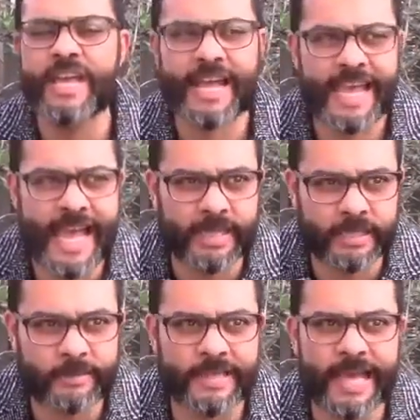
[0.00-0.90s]
qué
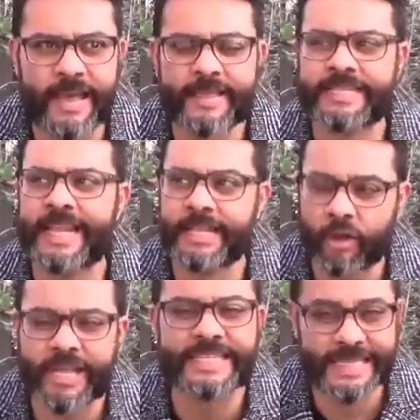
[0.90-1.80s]
actividades, qué es
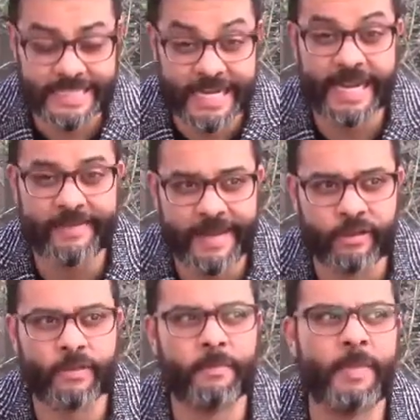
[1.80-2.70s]
lo que sí está
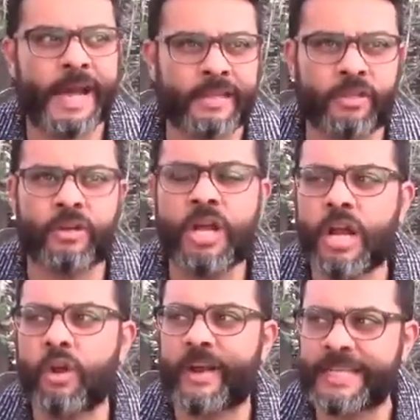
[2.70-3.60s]
generando impacto,
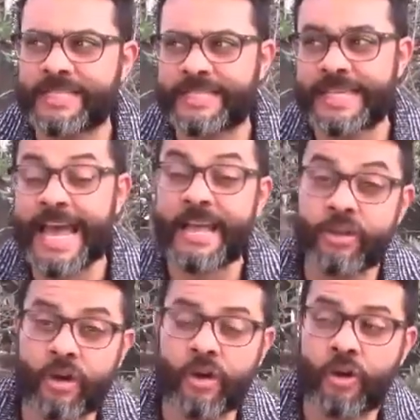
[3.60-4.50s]
lo que si hay
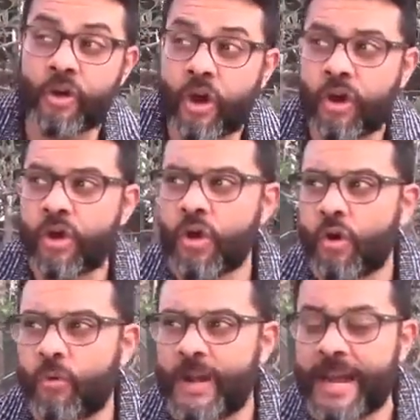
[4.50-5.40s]
o no
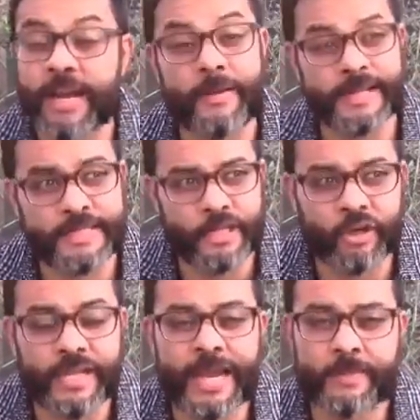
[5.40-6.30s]
una
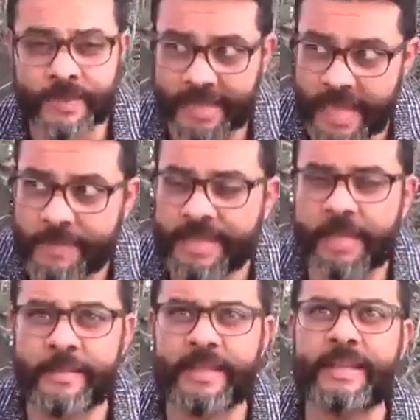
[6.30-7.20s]
reversión de la epidemia
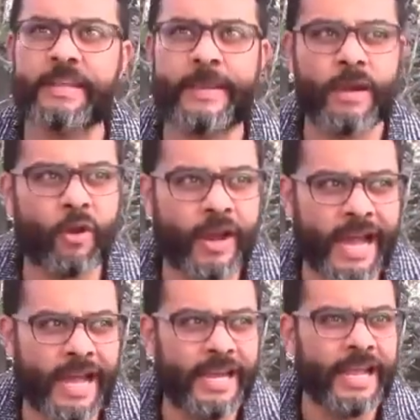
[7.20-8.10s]
también a nivel
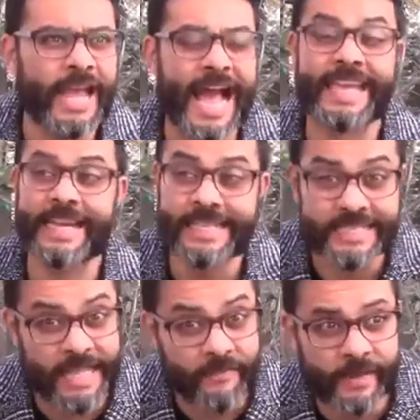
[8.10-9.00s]
local, a quién
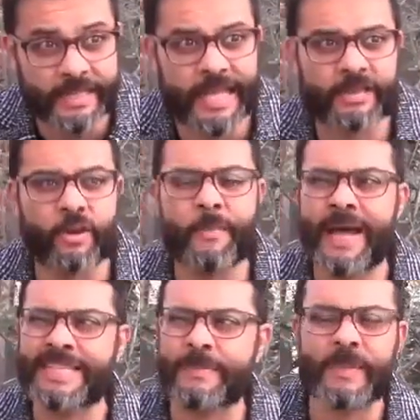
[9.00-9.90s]
está afectando
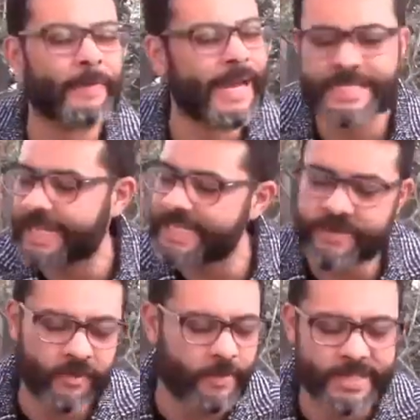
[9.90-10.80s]
más. Me parece que esa
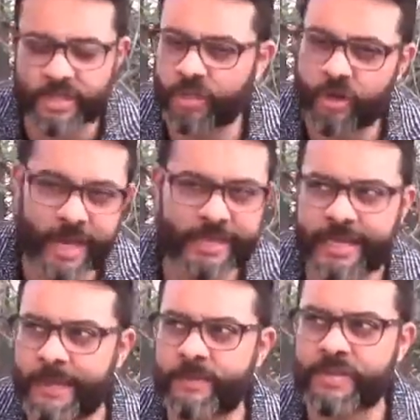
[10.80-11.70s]
información no la
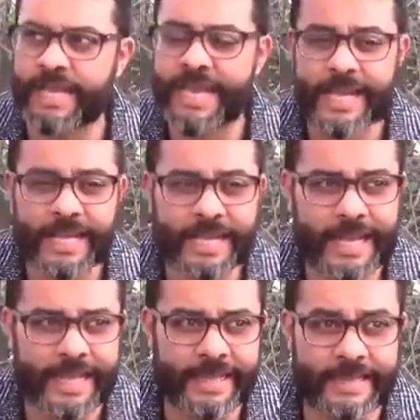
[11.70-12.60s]
tenemos
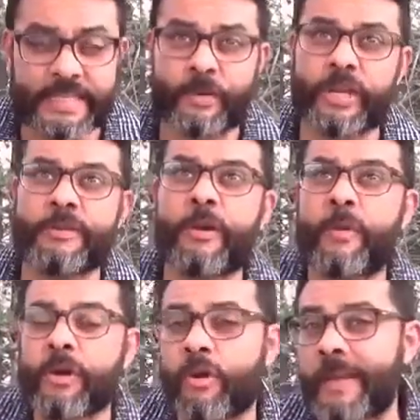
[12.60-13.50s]
eh, disponible,
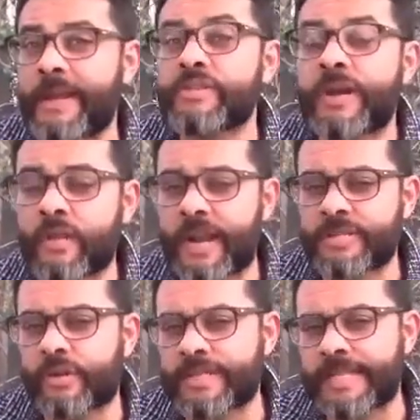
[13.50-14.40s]
por lo menos cuando la
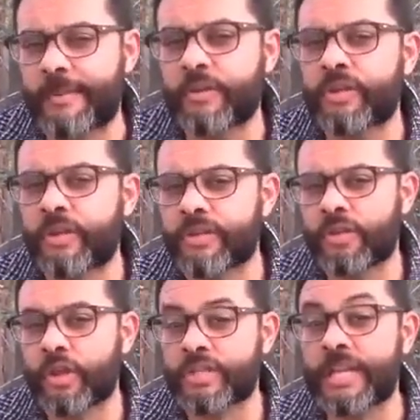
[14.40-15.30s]
solicitamos no,
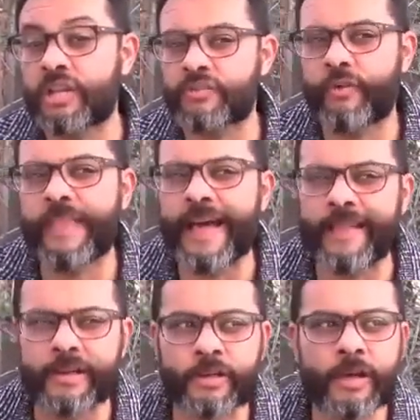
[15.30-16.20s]
no se nos fue
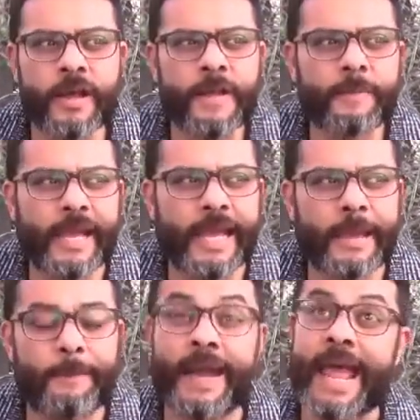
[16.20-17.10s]
dada, ¿no?
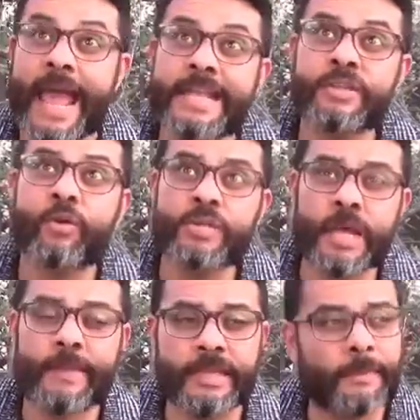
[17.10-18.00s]
Eh, para eso,
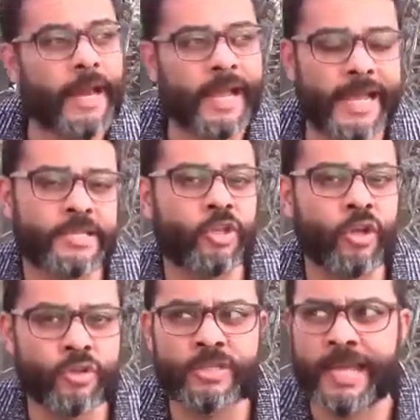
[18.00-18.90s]
justamente para que esto no
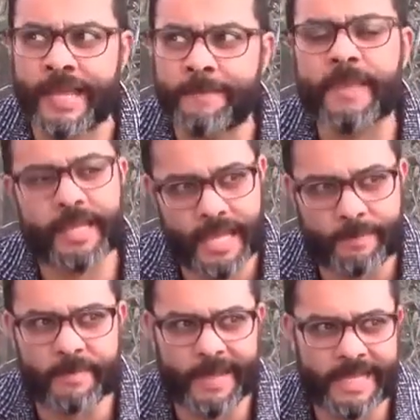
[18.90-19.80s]
suceda, en
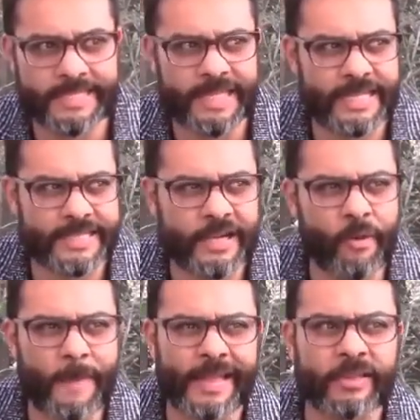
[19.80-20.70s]
primera instancia,
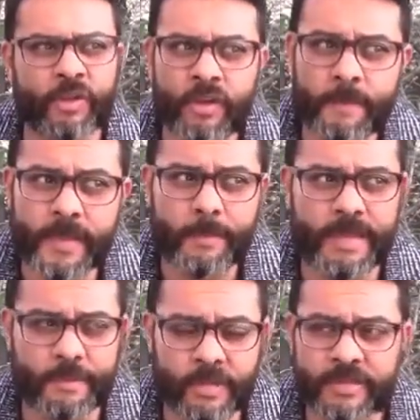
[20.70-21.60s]
comento,
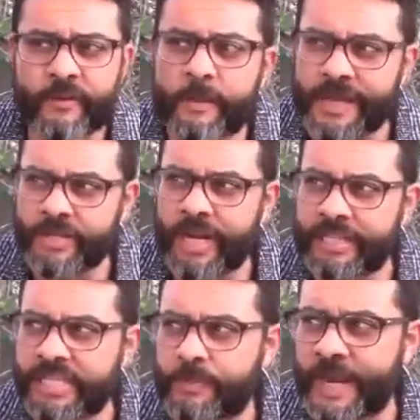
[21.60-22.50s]
pedimos información a
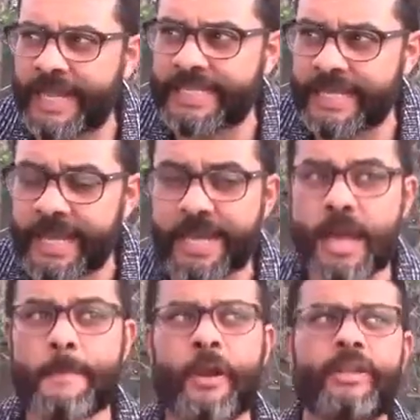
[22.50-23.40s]
transparencia,
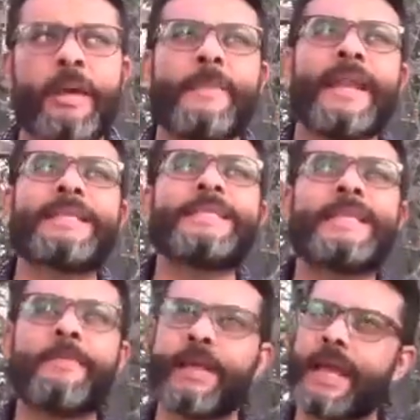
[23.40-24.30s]
pero también
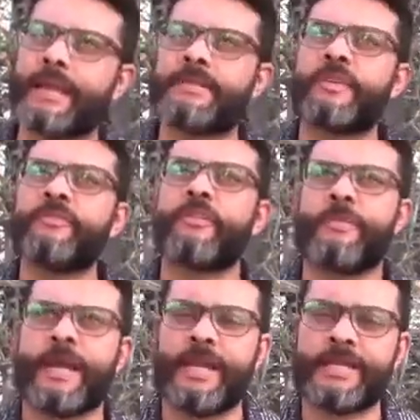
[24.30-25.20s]
existen mecanismos
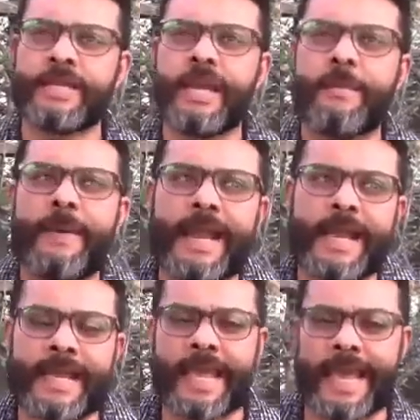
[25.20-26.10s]
formales para
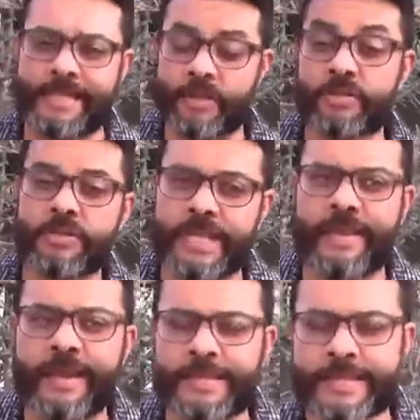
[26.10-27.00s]
que eso
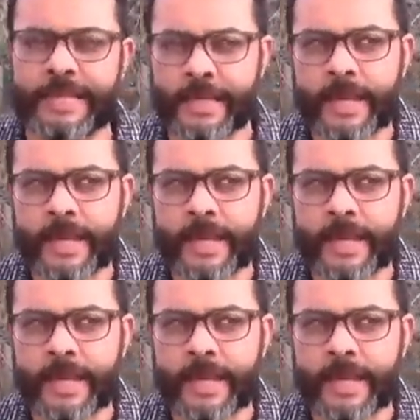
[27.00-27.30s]
suceda. Es decir,